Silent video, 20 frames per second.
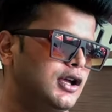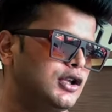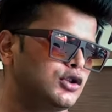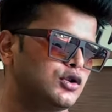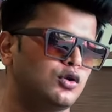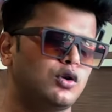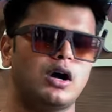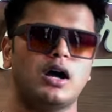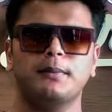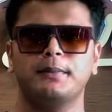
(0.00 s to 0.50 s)

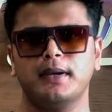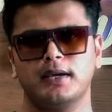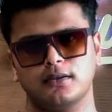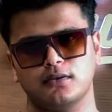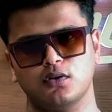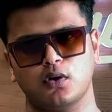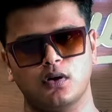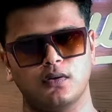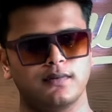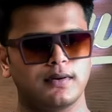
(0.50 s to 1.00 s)
तो आप
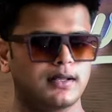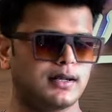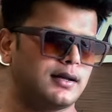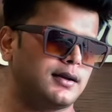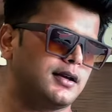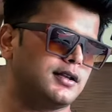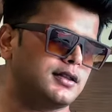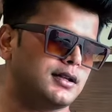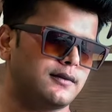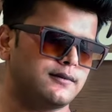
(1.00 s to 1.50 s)
एग्जॉर वगैरह
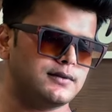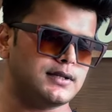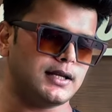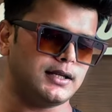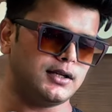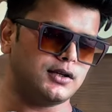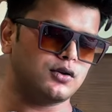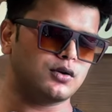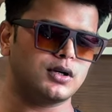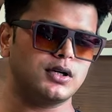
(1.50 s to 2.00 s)
की तरफ
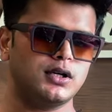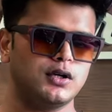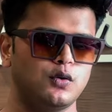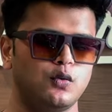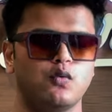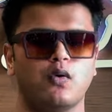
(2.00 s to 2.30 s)
जाइए क्योंकि